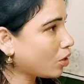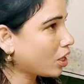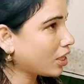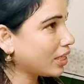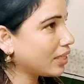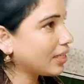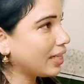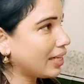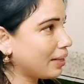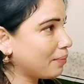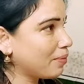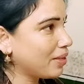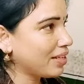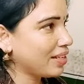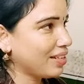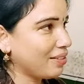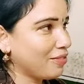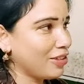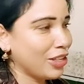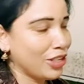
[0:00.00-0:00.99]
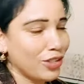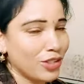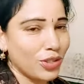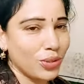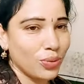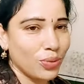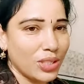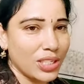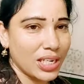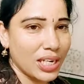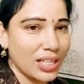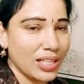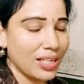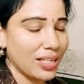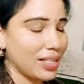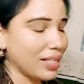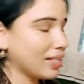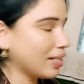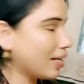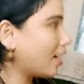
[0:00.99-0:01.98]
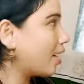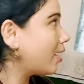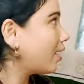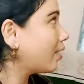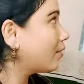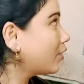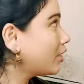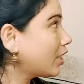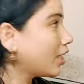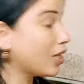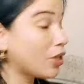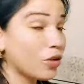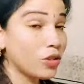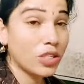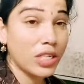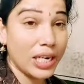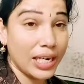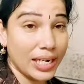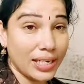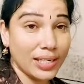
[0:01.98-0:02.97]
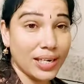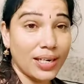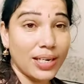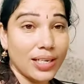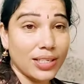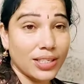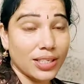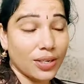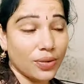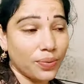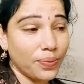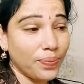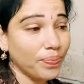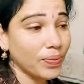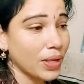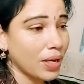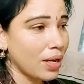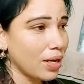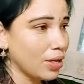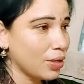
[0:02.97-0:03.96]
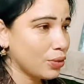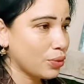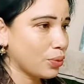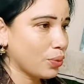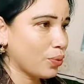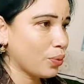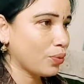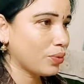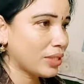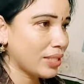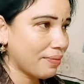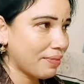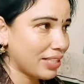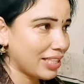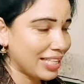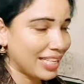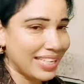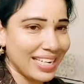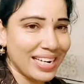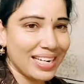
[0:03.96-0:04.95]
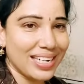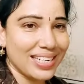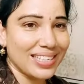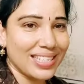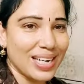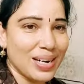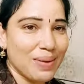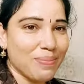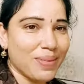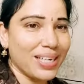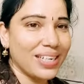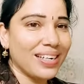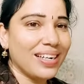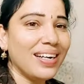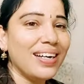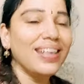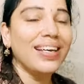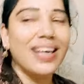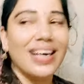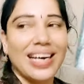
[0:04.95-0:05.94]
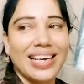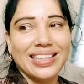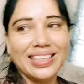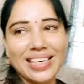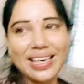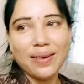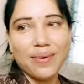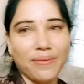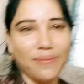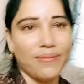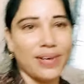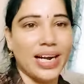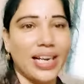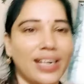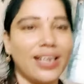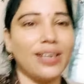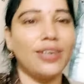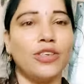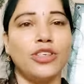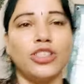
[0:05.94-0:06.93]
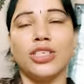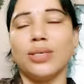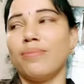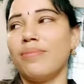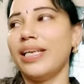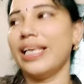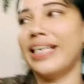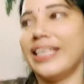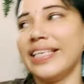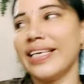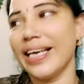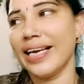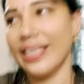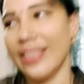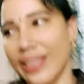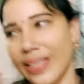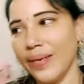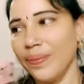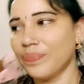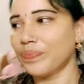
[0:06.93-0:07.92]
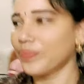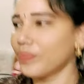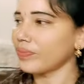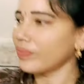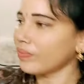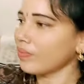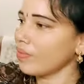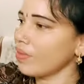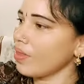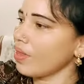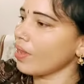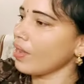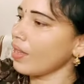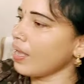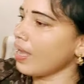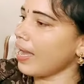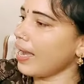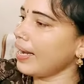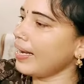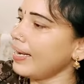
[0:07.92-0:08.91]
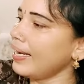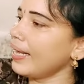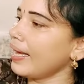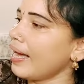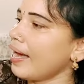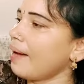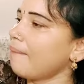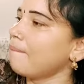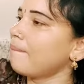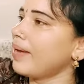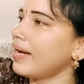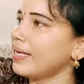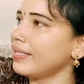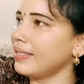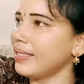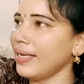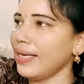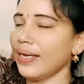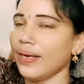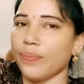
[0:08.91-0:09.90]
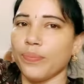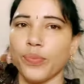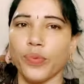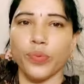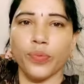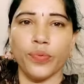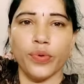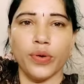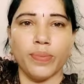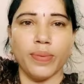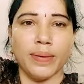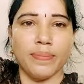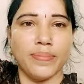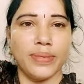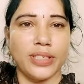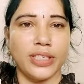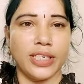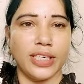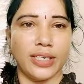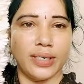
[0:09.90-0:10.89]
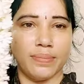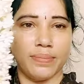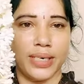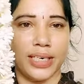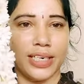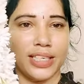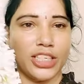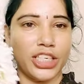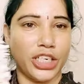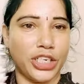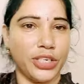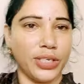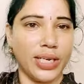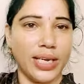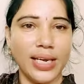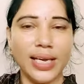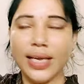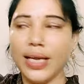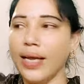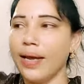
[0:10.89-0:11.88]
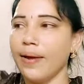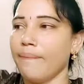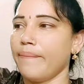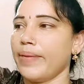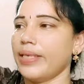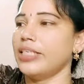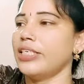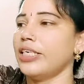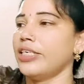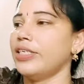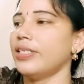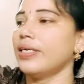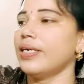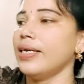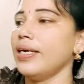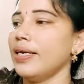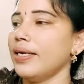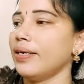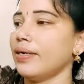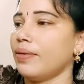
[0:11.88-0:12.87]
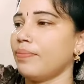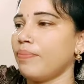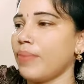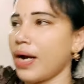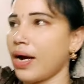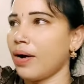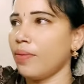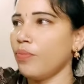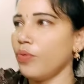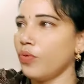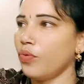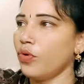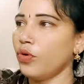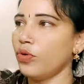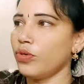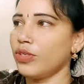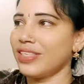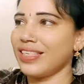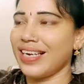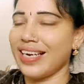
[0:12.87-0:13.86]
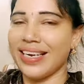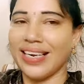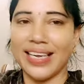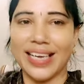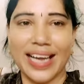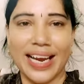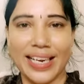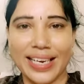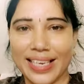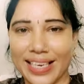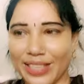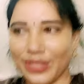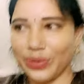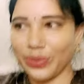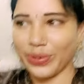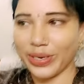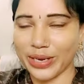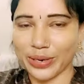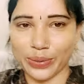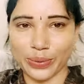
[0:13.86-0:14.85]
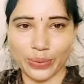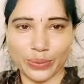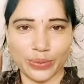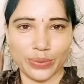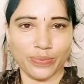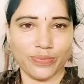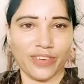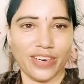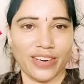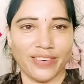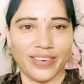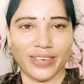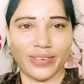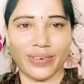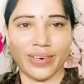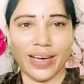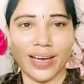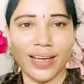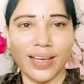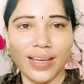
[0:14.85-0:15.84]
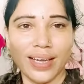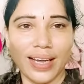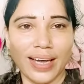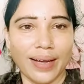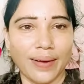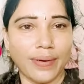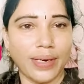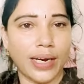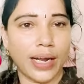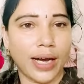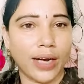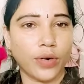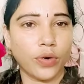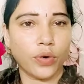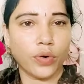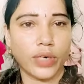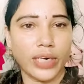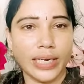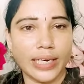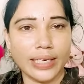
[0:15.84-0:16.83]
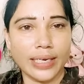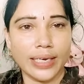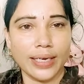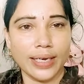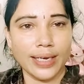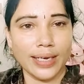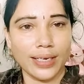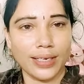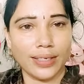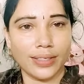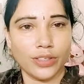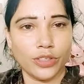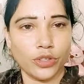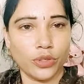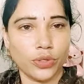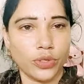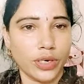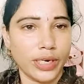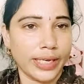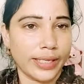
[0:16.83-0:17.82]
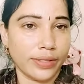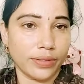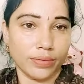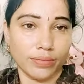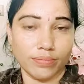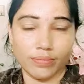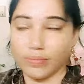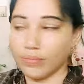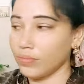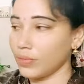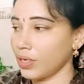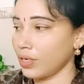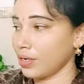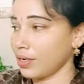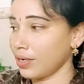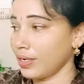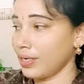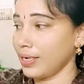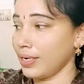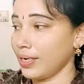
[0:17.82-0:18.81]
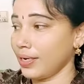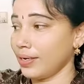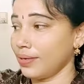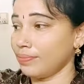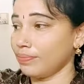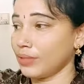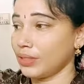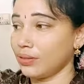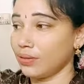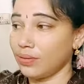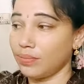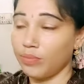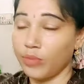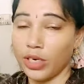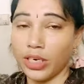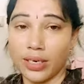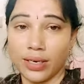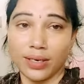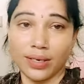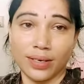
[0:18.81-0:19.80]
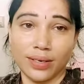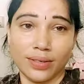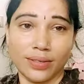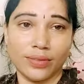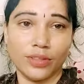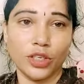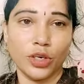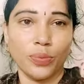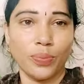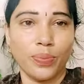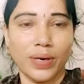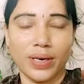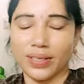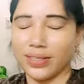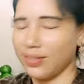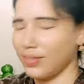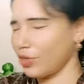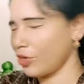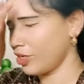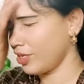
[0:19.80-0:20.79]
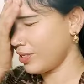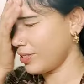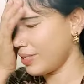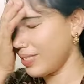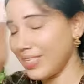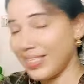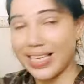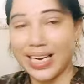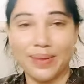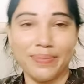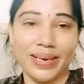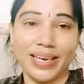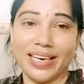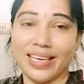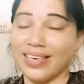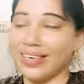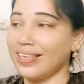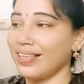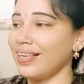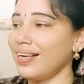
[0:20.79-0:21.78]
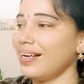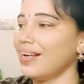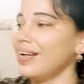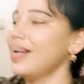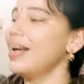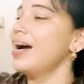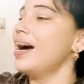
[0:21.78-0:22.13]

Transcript: మార్నింగ్ ఏమీ వీడియో షూట్ చేయలేదండి హడావుడిగా ఈరోజు లేట్గా లేచాను సో సెవెన్ థర్టీకి లేచా అనమాట అందుకే వంట కొంచెం లేట్గా అయింది అండ్ అమ్మ అయితే పువ్వులు పంపించారనమాట చెట్టుకి మన చెట్టుకి బాగా పువ్వులు వస్తాయండి అండ్ ఇది కూడా రోజ్ ఫ్లవర్ కూడా నా కోడలికి జుట్టు లేదు అంటే మొన్న తిరుపతి సారీ శ్రీశైలం వెళ్ళారు కదా